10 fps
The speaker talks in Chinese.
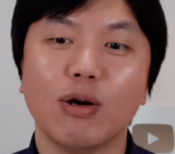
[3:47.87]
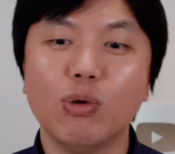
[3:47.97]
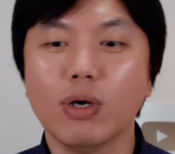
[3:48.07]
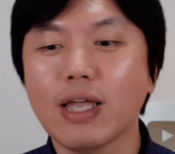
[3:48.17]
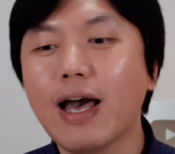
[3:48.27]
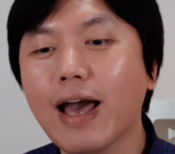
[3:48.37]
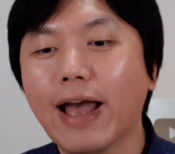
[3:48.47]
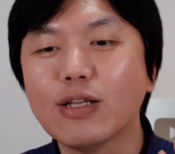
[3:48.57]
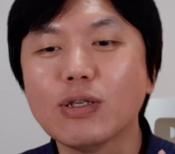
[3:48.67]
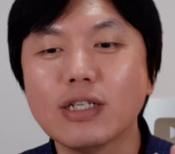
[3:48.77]
如果他
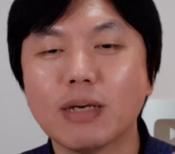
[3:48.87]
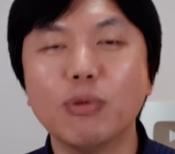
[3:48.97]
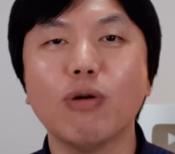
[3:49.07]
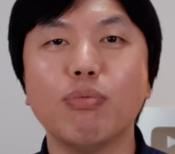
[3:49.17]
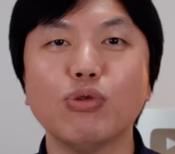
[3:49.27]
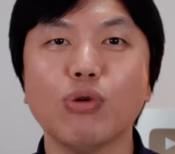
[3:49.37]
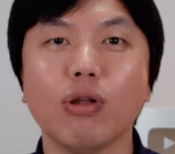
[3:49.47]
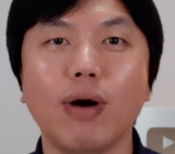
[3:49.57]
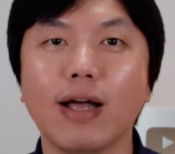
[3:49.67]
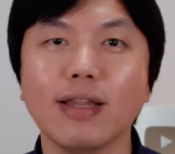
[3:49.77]
还什么都不做
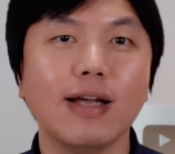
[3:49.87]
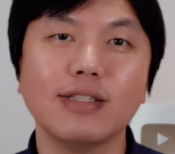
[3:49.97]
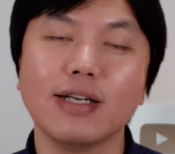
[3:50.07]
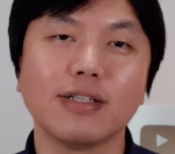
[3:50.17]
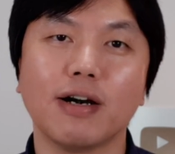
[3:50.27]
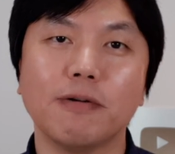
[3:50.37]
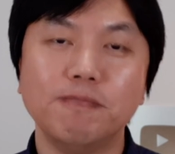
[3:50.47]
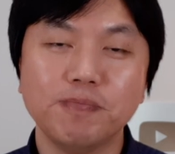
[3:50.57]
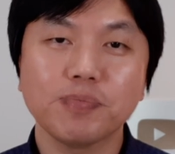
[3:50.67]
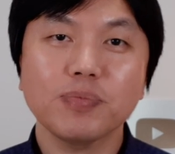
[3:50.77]
的话，那这个事儿